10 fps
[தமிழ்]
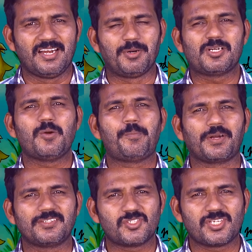நமக்கு
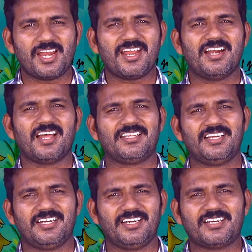பிரச்சனைகள்
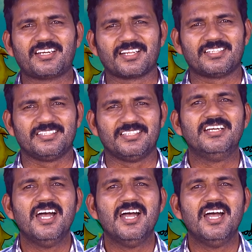அதிகரிக்கிறது